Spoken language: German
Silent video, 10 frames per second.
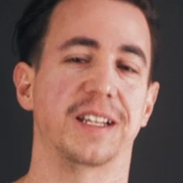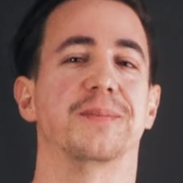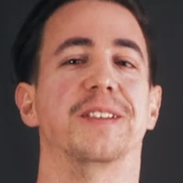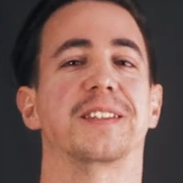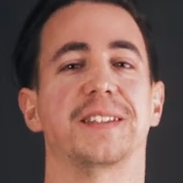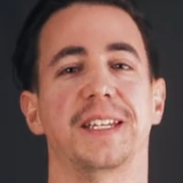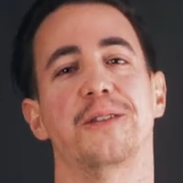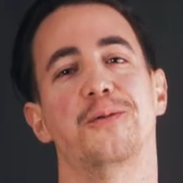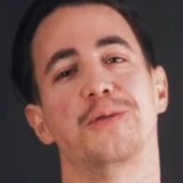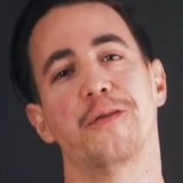dass man
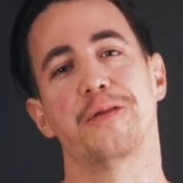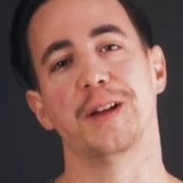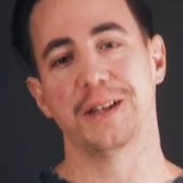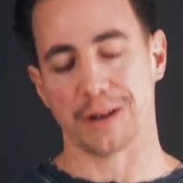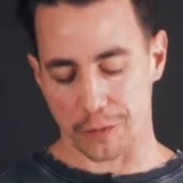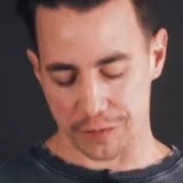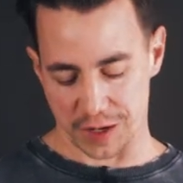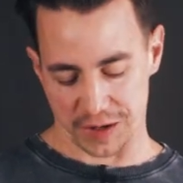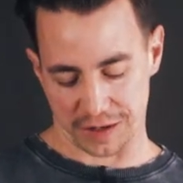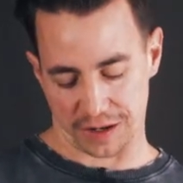sehr unauffällig
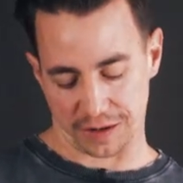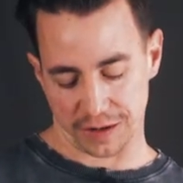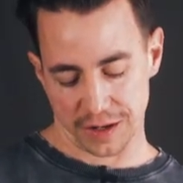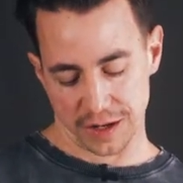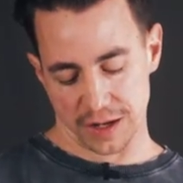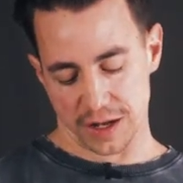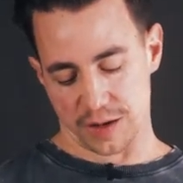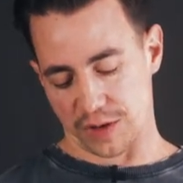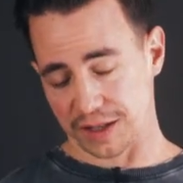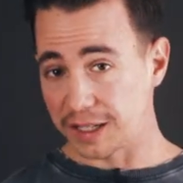aufnehmen kann.
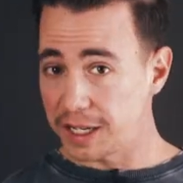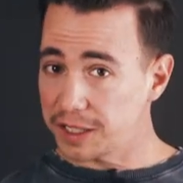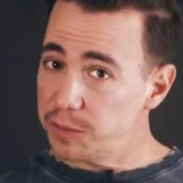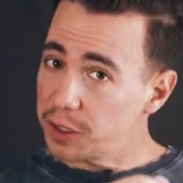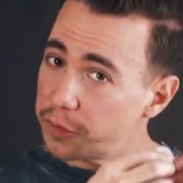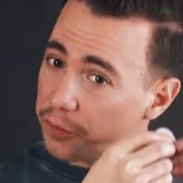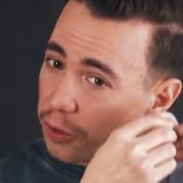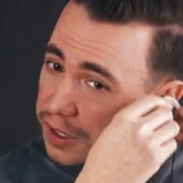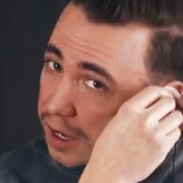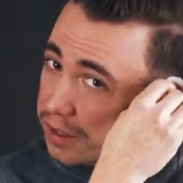Man trägt die
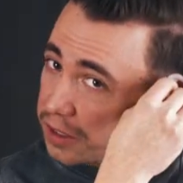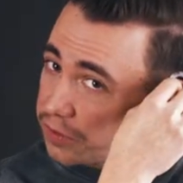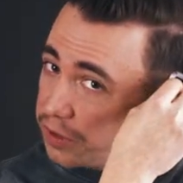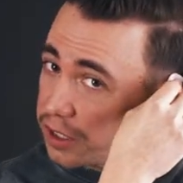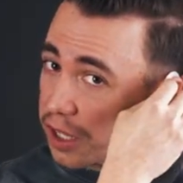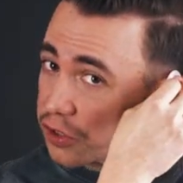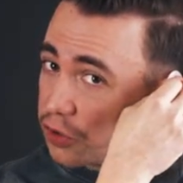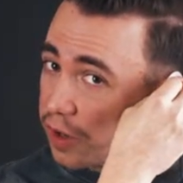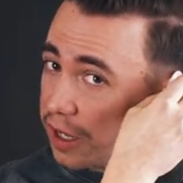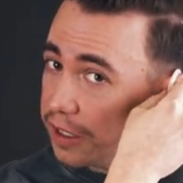Mikrofone eigentlich wie ganz
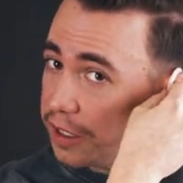normale